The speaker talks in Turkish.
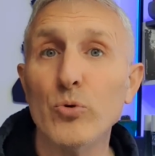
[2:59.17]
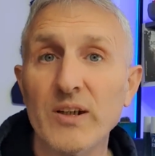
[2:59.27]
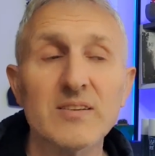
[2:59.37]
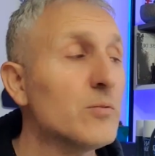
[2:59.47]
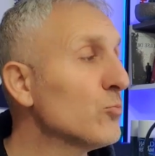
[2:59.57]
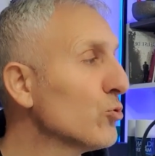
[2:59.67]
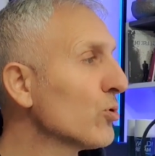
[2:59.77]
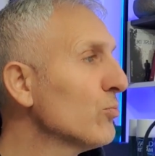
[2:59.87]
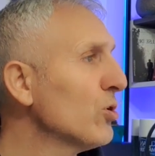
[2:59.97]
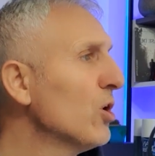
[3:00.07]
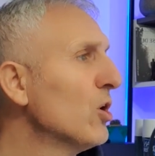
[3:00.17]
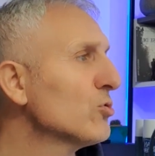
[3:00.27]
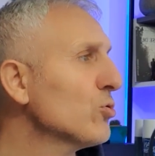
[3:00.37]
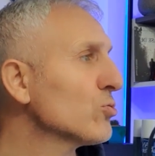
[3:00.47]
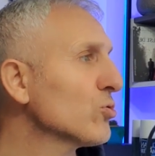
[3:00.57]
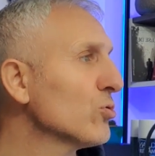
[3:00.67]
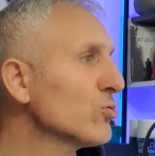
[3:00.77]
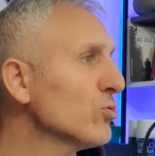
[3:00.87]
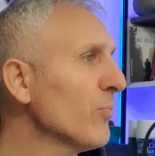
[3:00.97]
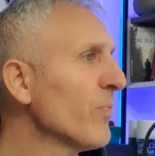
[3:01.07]
üretim durumu söz
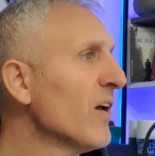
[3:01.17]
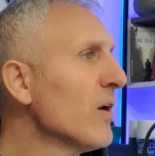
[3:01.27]
konusu.